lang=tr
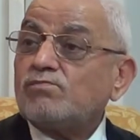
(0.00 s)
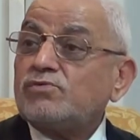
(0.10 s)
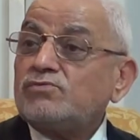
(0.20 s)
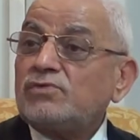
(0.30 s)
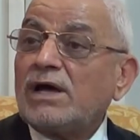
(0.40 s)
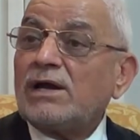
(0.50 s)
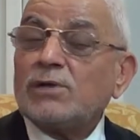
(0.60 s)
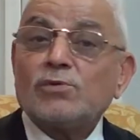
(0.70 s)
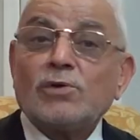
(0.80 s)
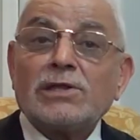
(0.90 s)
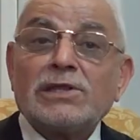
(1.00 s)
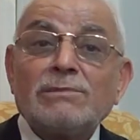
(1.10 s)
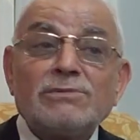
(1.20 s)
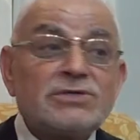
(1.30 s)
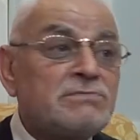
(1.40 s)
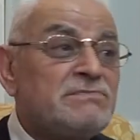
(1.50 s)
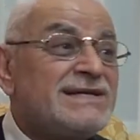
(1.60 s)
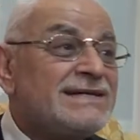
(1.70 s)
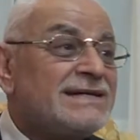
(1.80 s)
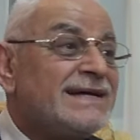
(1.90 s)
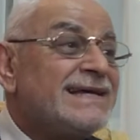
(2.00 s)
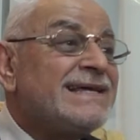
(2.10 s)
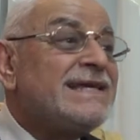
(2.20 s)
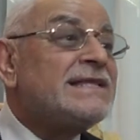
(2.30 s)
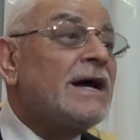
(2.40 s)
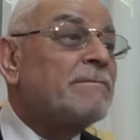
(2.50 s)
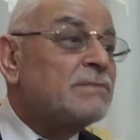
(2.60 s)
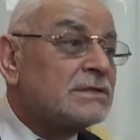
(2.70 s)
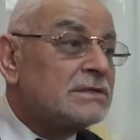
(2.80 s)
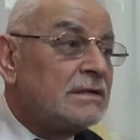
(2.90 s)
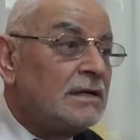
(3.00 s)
bunlarla donatılmış bir kitaptır.